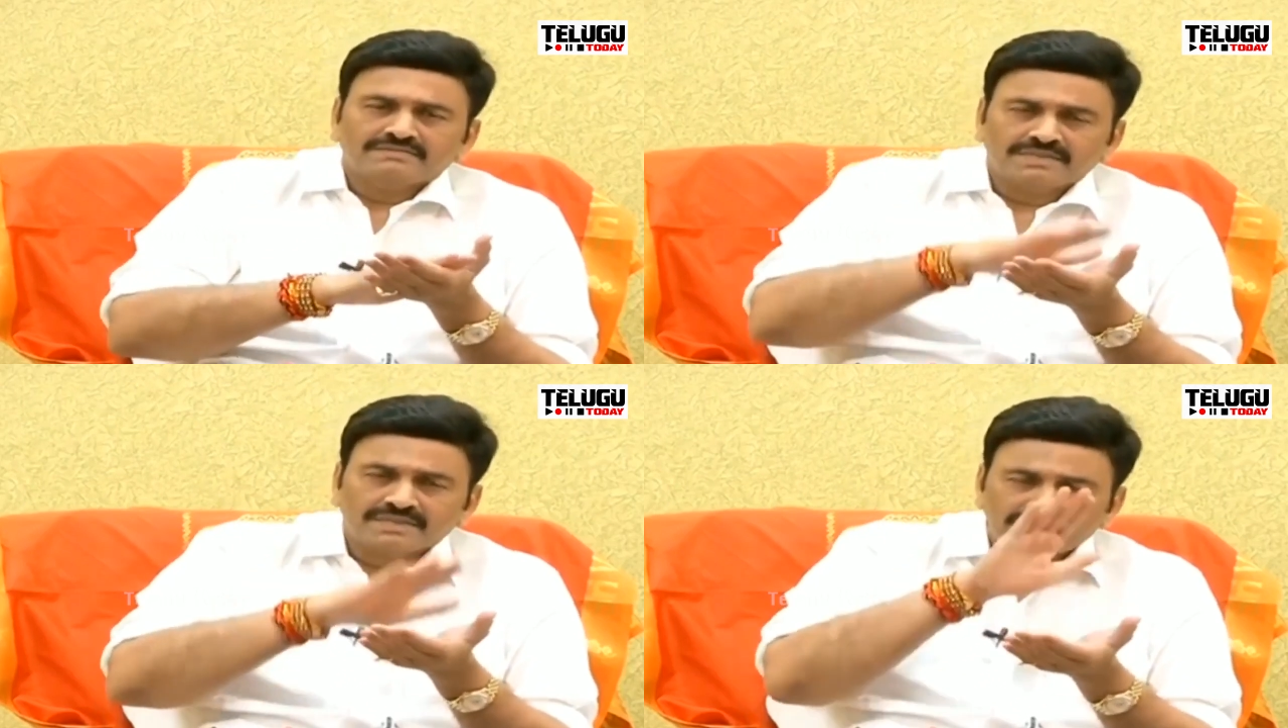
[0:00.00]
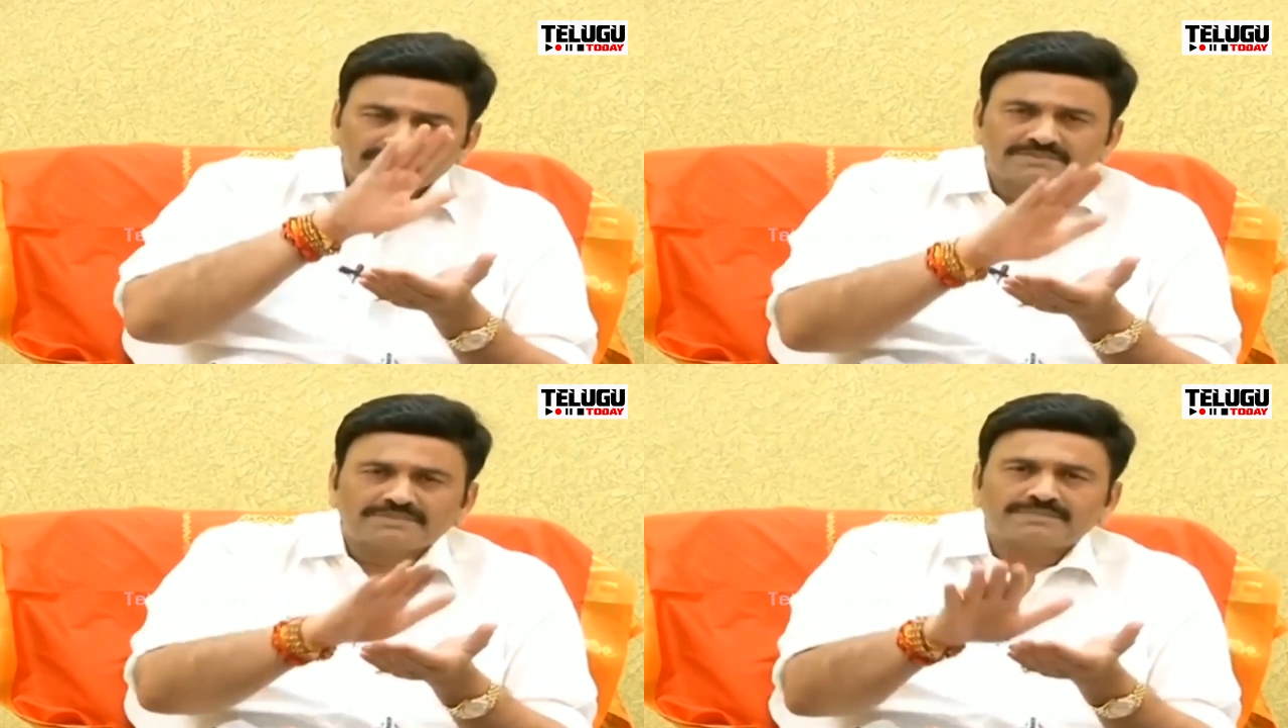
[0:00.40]
మనం
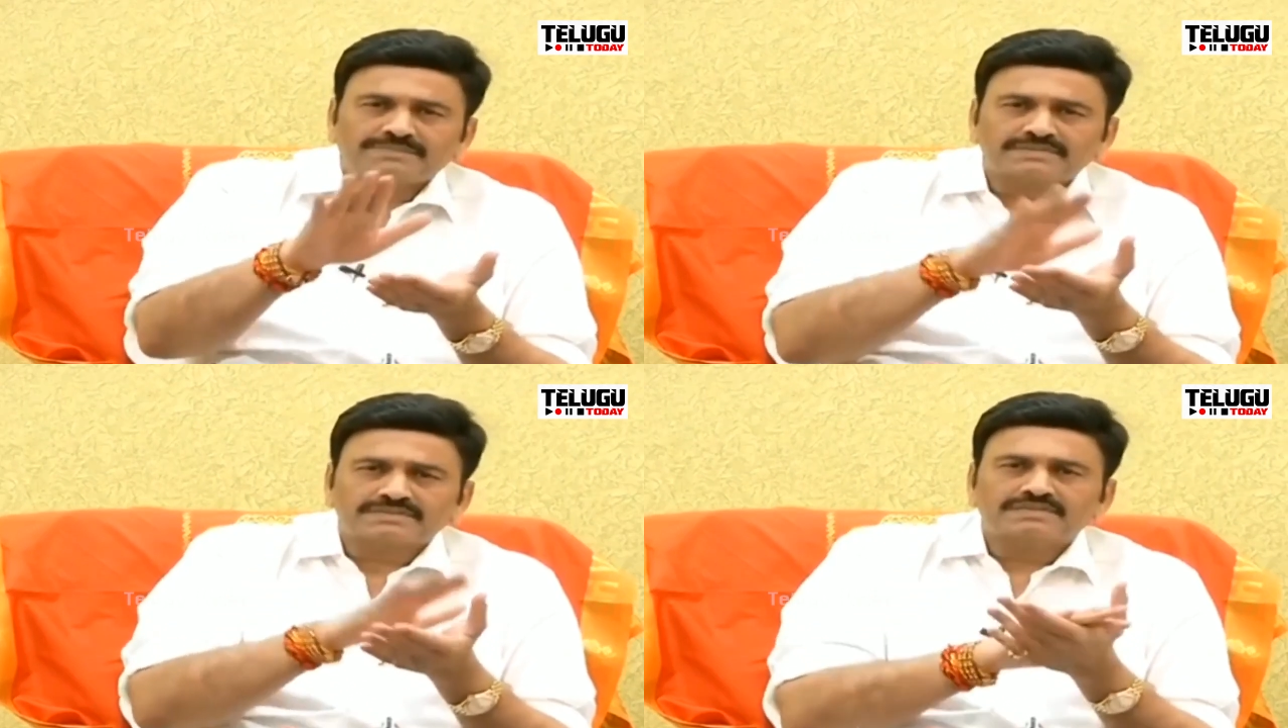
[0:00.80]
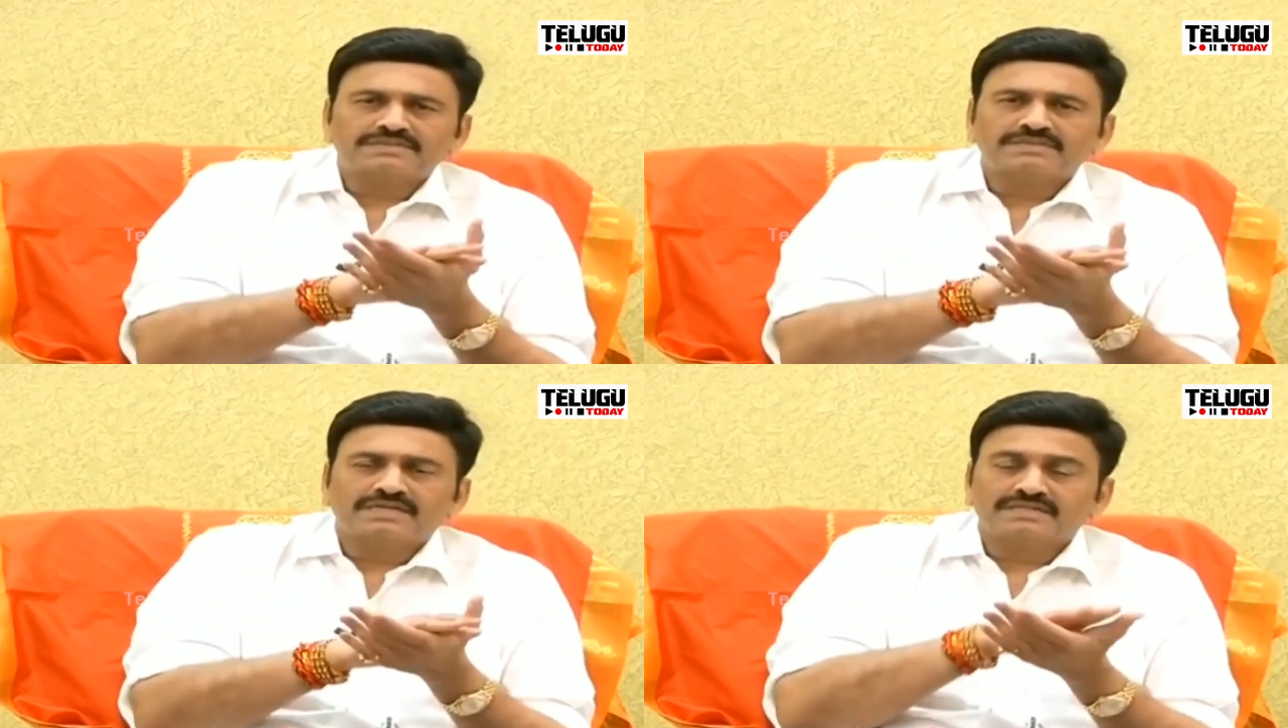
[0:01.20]
ఇచ్చిన పర్పస్కి
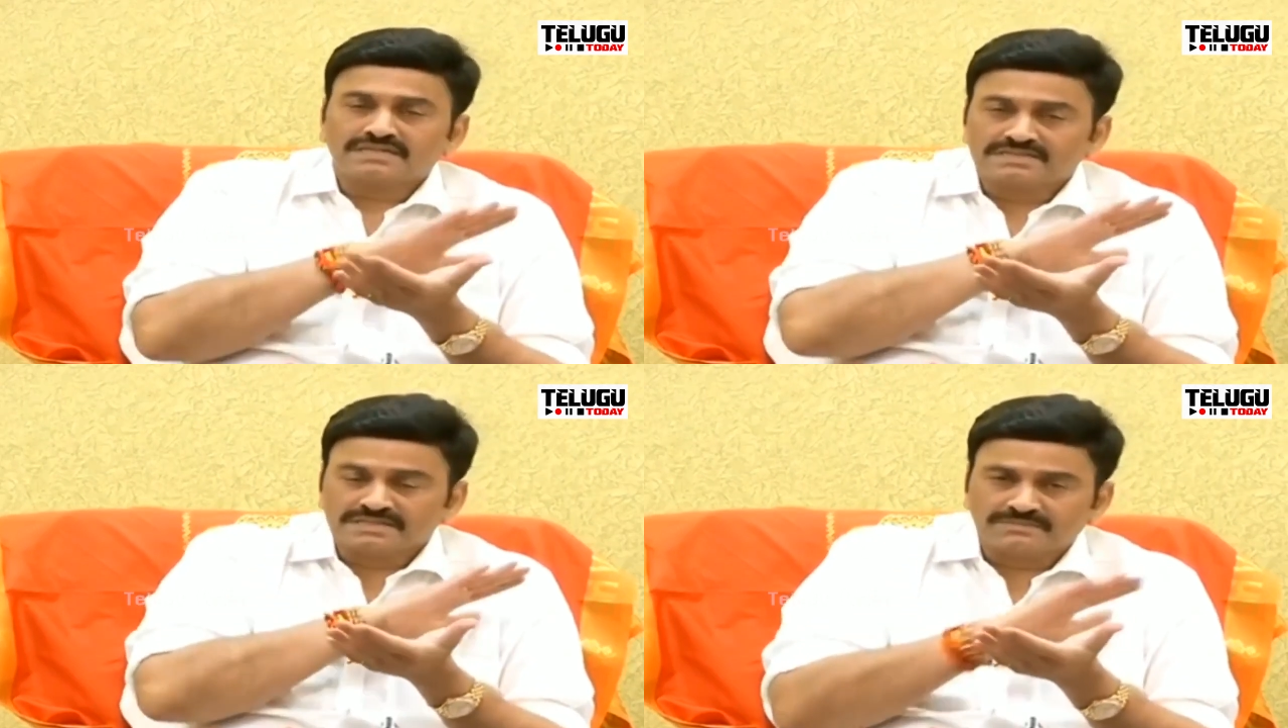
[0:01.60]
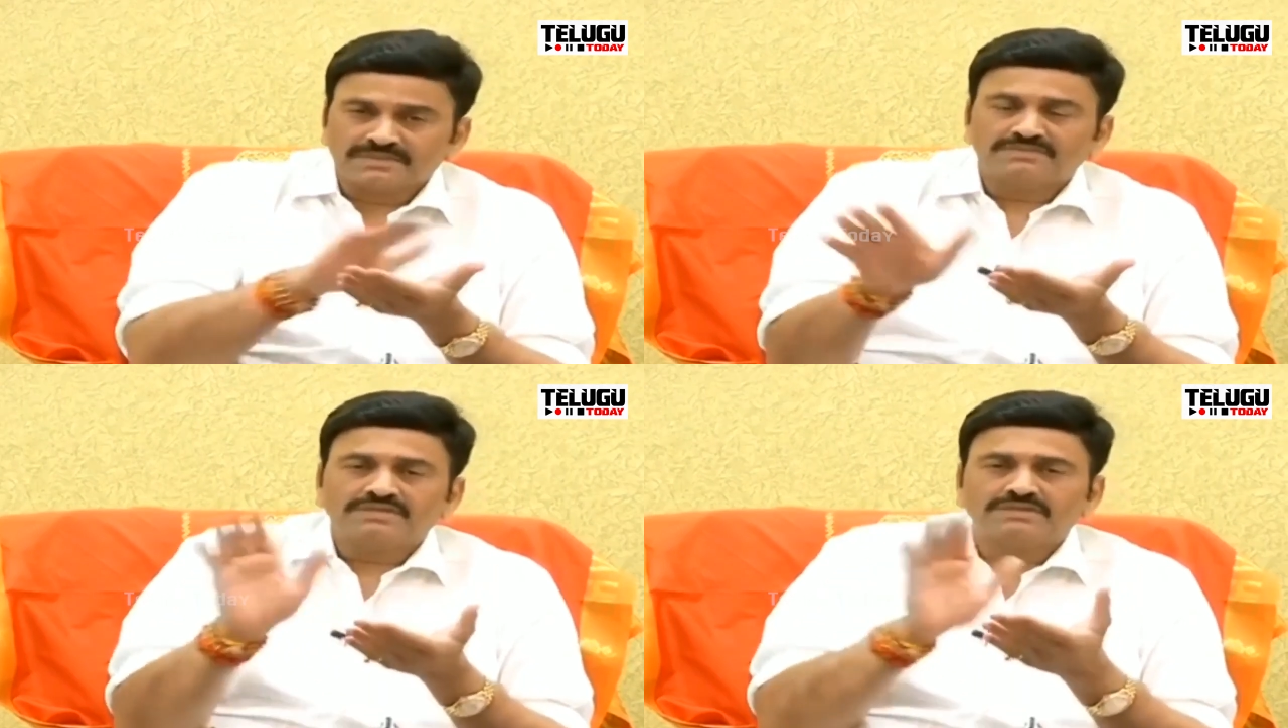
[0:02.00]
అసలు
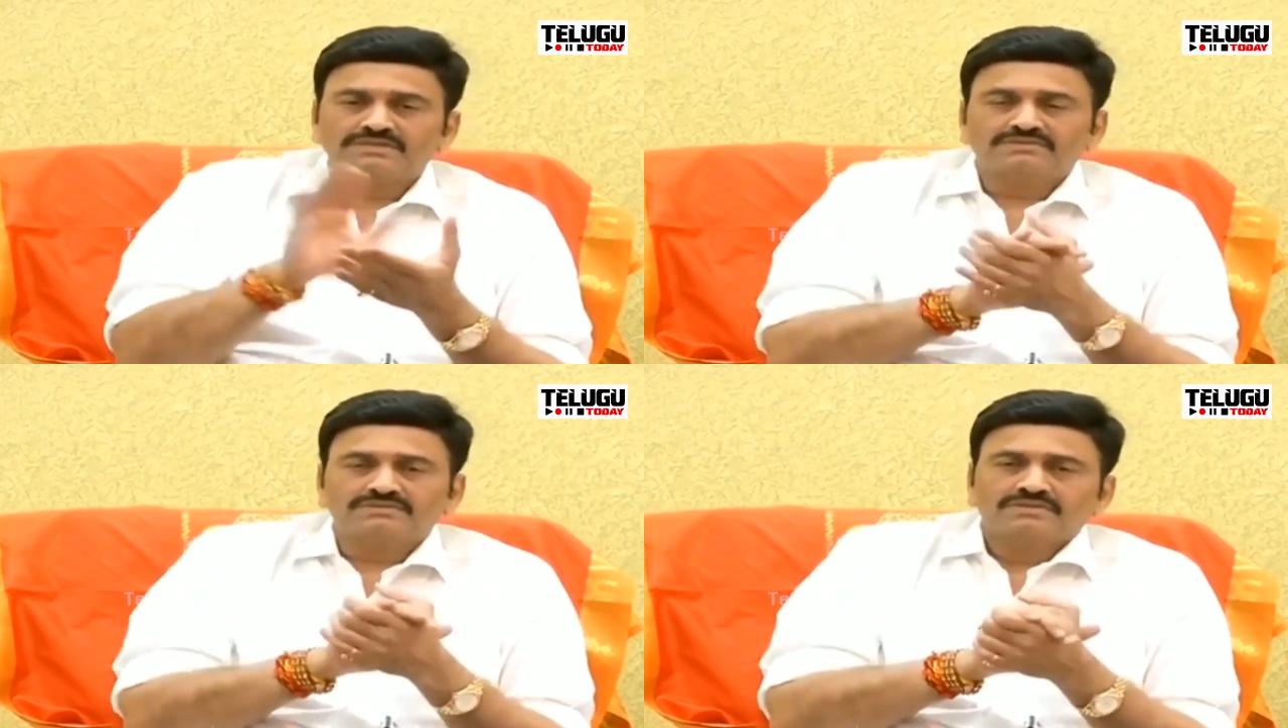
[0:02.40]
సంబంధం లేదు